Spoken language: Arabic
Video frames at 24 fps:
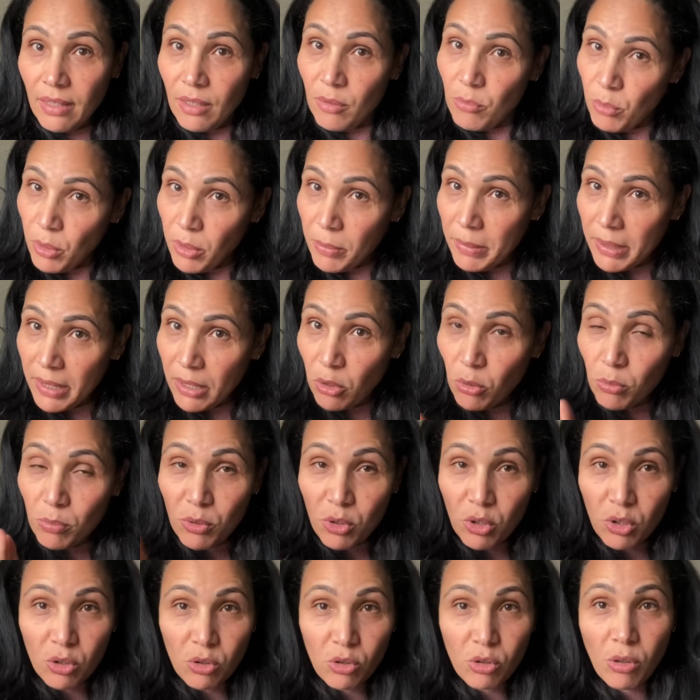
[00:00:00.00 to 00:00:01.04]
المهم راكم
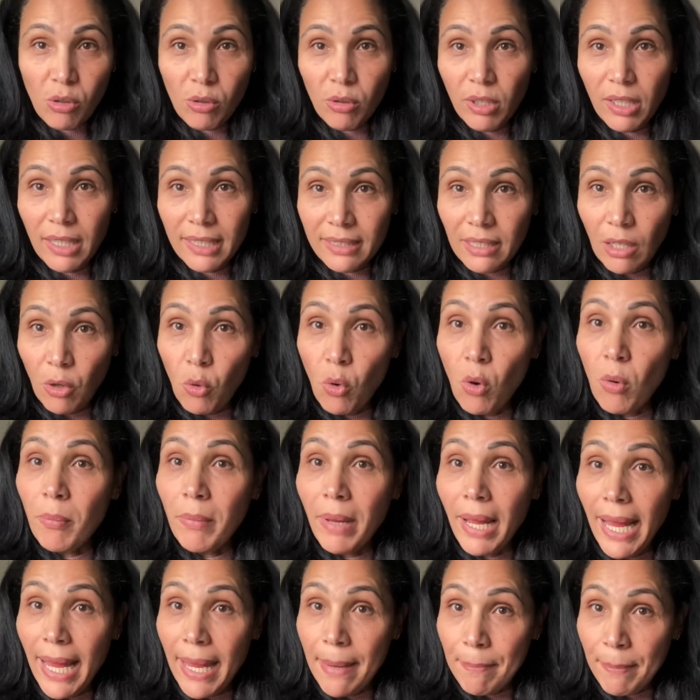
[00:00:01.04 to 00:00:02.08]
شتو عطاوهم
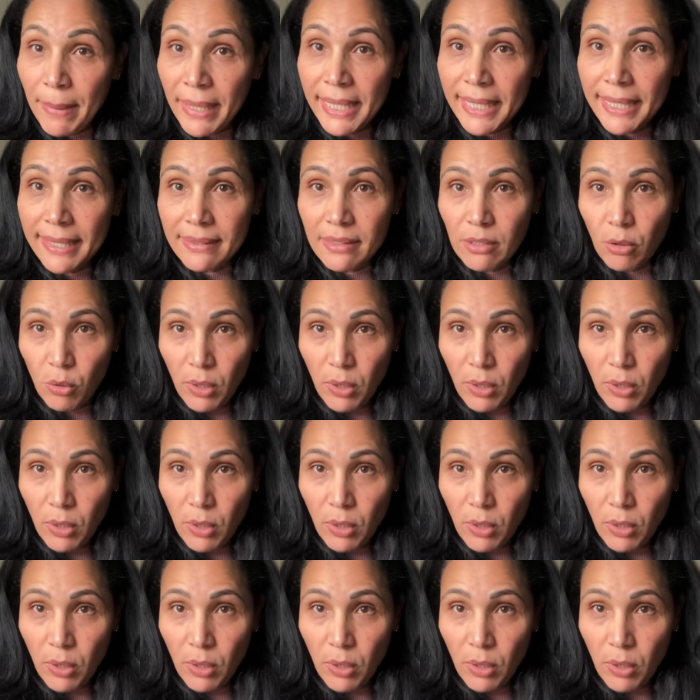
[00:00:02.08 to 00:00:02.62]
عامين تاع